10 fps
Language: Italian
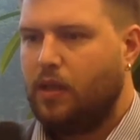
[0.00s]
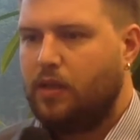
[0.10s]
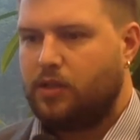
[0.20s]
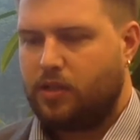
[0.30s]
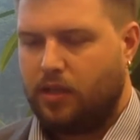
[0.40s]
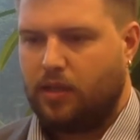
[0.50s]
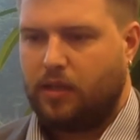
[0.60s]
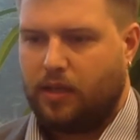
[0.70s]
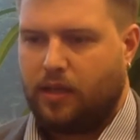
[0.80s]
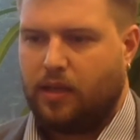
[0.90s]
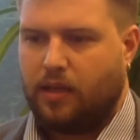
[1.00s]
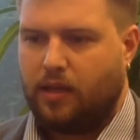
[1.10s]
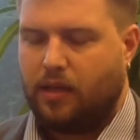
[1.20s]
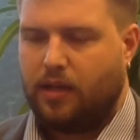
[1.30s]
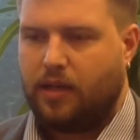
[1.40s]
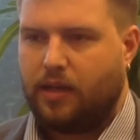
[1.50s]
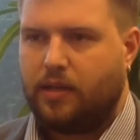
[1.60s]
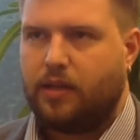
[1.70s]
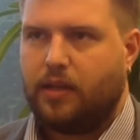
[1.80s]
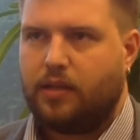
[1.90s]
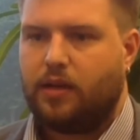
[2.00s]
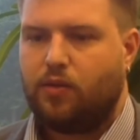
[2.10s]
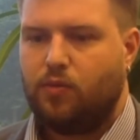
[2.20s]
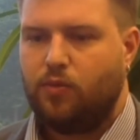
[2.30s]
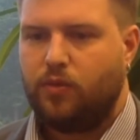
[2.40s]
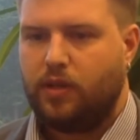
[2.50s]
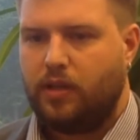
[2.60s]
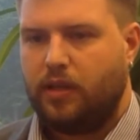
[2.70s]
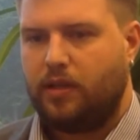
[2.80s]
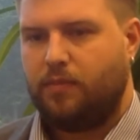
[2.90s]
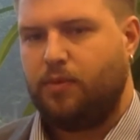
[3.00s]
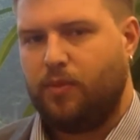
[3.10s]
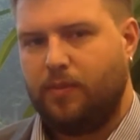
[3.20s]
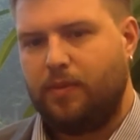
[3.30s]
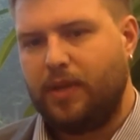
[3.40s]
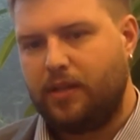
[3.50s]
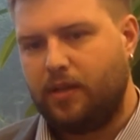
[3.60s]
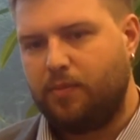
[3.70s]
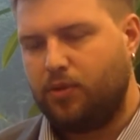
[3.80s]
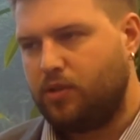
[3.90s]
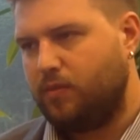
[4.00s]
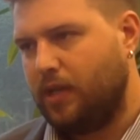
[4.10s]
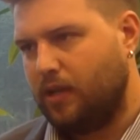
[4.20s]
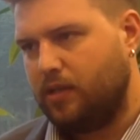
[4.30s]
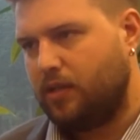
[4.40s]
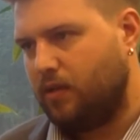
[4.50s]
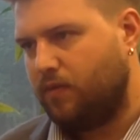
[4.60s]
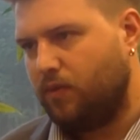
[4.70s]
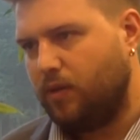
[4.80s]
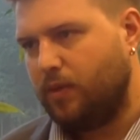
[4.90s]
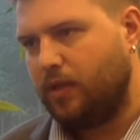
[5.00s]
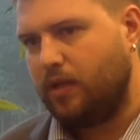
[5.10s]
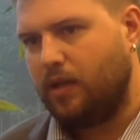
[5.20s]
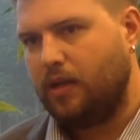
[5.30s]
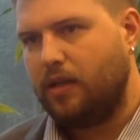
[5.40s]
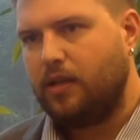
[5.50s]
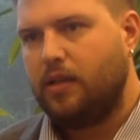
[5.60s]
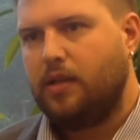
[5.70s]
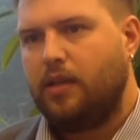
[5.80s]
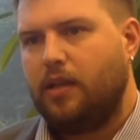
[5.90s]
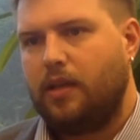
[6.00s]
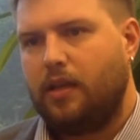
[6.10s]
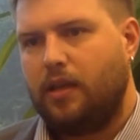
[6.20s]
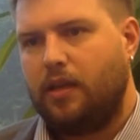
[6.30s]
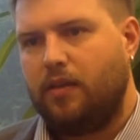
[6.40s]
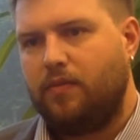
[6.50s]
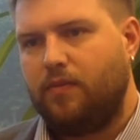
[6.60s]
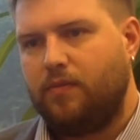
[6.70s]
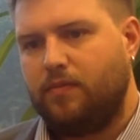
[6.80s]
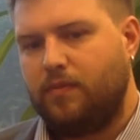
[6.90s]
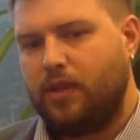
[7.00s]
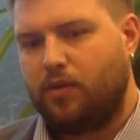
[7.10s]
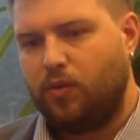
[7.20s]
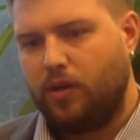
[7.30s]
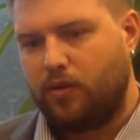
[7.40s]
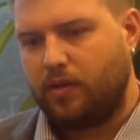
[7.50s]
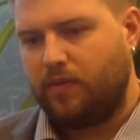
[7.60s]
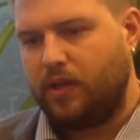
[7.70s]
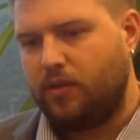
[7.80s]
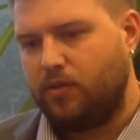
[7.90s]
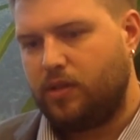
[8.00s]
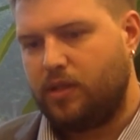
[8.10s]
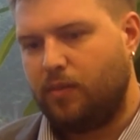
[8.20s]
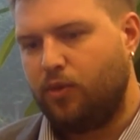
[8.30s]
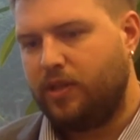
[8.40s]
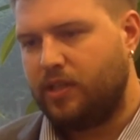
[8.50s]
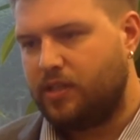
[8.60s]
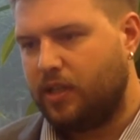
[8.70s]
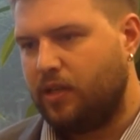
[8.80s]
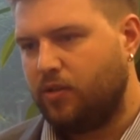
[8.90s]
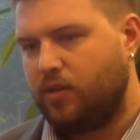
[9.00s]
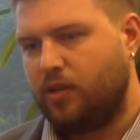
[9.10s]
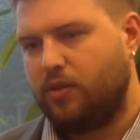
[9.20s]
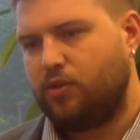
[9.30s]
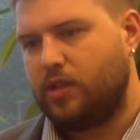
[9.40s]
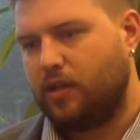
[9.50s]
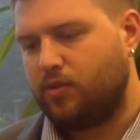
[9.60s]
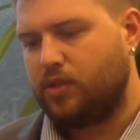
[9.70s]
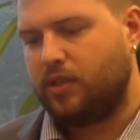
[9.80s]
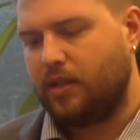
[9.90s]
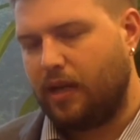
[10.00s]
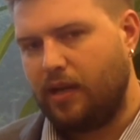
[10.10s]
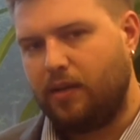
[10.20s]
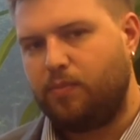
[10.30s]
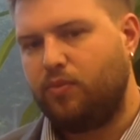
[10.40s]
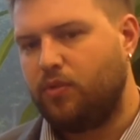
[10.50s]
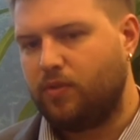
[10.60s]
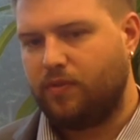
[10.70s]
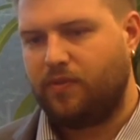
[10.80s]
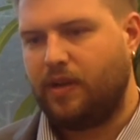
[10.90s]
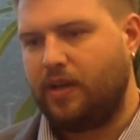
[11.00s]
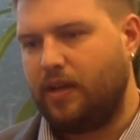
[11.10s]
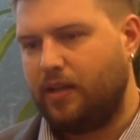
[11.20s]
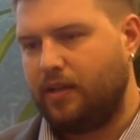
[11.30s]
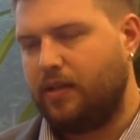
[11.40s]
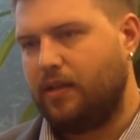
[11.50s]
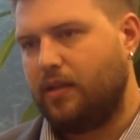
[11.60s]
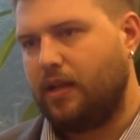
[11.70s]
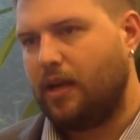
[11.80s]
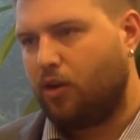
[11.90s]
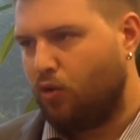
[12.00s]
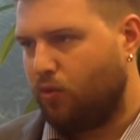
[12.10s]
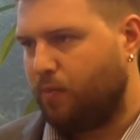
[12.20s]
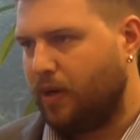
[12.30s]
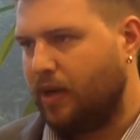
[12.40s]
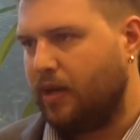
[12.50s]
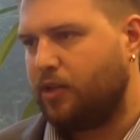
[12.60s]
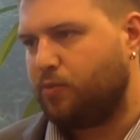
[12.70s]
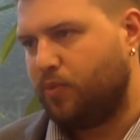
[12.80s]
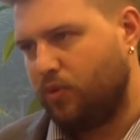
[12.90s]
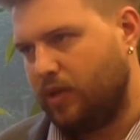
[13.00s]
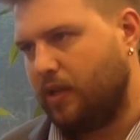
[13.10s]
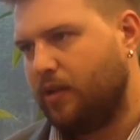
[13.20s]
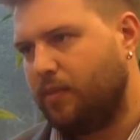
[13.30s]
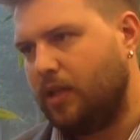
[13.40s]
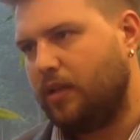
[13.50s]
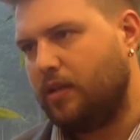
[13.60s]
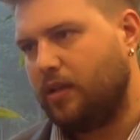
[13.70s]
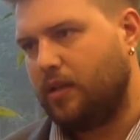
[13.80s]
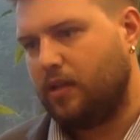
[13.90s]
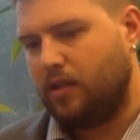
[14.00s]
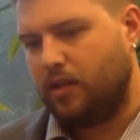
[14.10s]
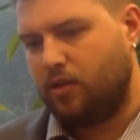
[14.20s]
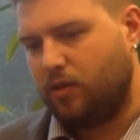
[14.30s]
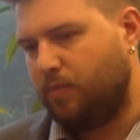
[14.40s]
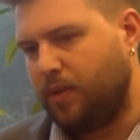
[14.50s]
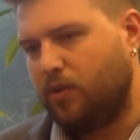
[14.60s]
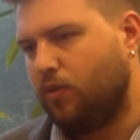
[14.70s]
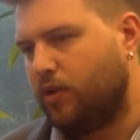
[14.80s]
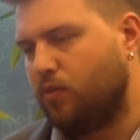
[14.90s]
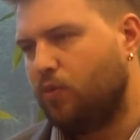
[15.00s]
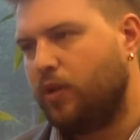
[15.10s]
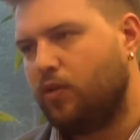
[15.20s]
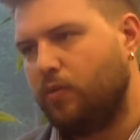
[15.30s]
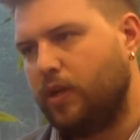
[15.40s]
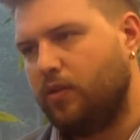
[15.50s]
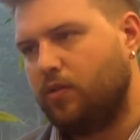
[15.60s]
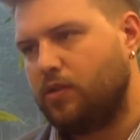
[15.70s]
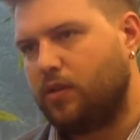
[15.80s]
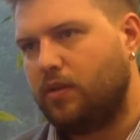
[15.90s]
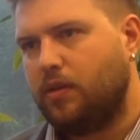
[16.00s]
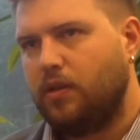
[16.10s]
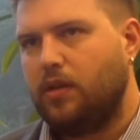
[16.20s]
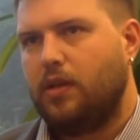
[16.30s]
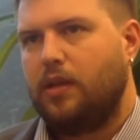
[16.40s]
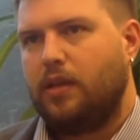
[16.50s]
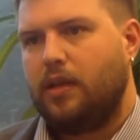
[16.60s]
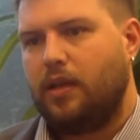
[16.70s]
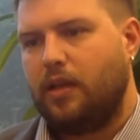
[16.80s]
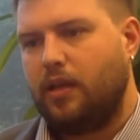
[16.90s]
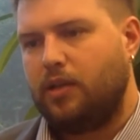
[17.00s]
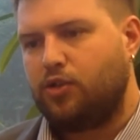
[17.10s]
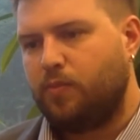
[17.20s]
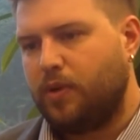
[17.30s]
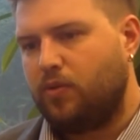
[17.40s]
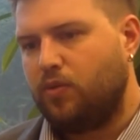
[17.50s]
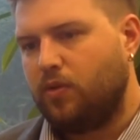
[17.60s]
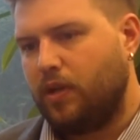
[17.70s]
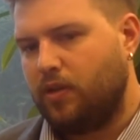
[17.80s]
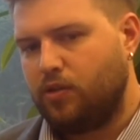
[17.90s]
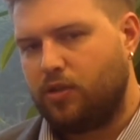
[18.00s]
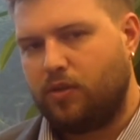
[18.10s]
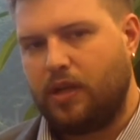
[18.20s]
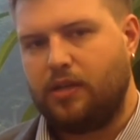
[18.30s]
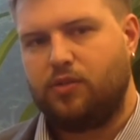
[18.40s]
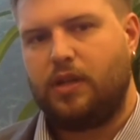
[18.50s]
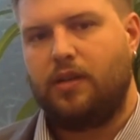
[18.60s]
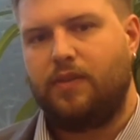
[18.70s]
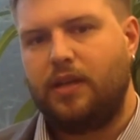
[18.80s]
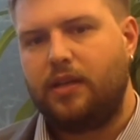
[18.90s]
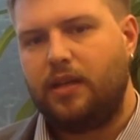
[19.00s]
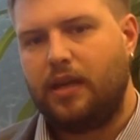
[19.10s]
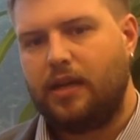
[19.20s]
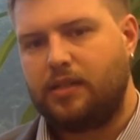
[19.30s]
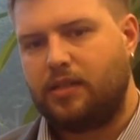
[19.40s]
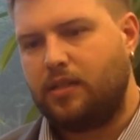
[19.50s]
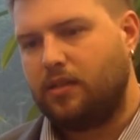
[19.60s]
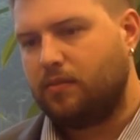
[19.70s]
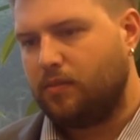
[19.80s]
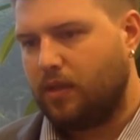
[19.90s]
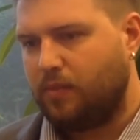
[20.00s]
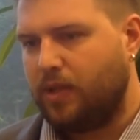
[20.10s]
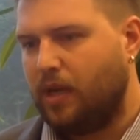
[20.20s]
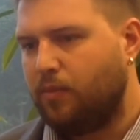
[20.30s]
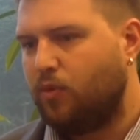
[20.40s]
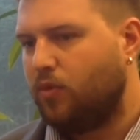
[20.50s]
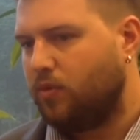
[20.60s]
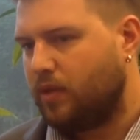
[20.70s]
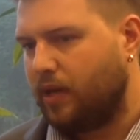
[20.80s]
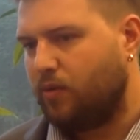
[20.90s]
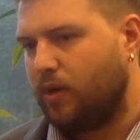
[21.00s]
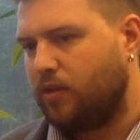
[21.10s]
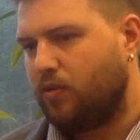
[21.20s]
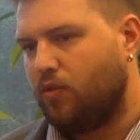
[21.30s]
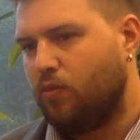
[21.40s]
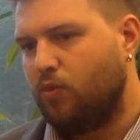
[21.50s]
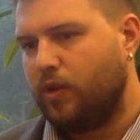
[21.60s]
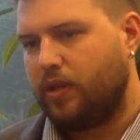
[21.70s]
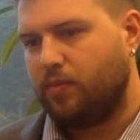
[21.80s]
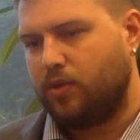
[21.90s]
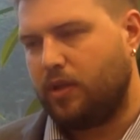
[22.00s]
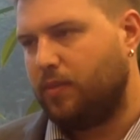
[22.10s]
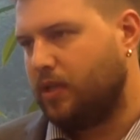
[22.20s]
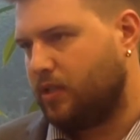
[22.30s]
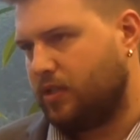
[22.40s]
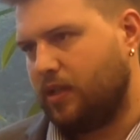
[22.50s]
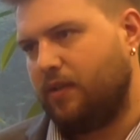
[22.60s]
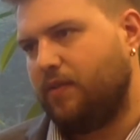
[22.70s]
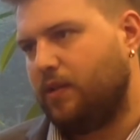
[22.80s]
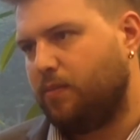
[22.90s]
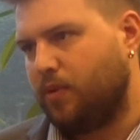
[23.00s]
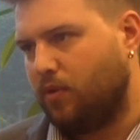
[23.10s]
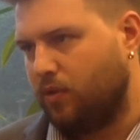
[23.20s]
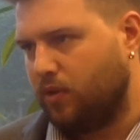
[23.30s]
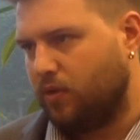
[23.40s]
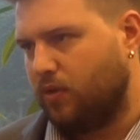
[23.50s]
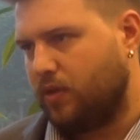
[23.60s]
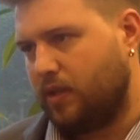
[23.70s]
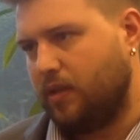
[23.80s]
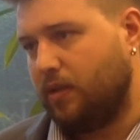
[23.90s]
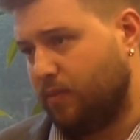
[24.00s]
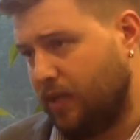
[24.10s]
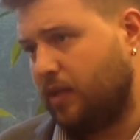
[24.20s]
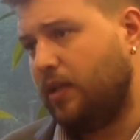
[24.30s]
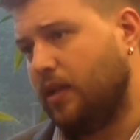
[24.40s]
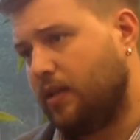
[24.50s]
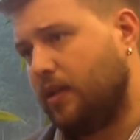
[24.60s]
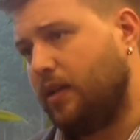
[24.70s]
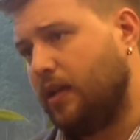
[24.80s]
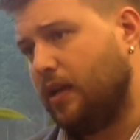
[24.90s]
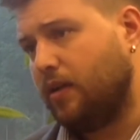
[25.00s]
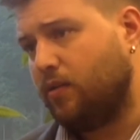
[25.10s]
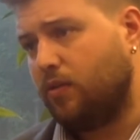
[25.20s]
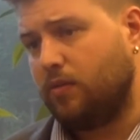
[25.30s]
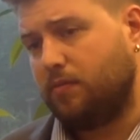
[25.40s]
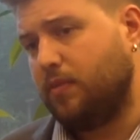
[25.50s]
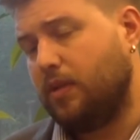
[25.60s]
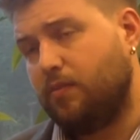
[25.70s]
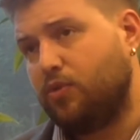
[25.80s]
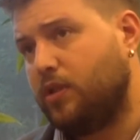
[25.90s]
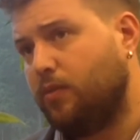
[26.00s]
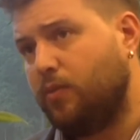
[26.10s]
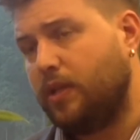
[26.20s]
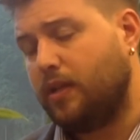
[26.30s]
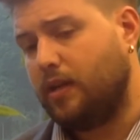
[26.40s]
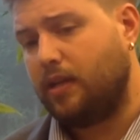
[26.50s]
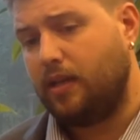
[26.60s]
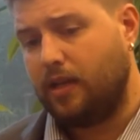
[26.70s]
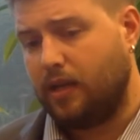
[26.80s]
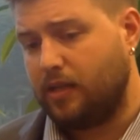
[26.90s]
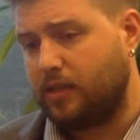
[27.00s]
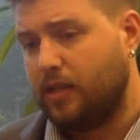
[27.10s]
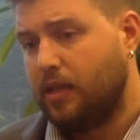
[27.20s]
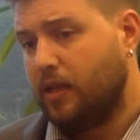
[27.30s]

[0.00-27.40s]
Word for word: Sì, eh, la rete tra comuni probabilmente nei prossimi anni sarà fondamentale. Eh, da quello che vedo, diciamo, il disegno dello Stato centrale è appunto far eh, accorpare spontaneamente i, i, piccoli comuni come il nostro. Eh, soprattutto nel nostro caso, che è la Val di Lasi, abbiamo 3-4 comuni che potrebbe essere Selva di Progno, Badia, Tregnago, possiamo mettere anche il Lasi,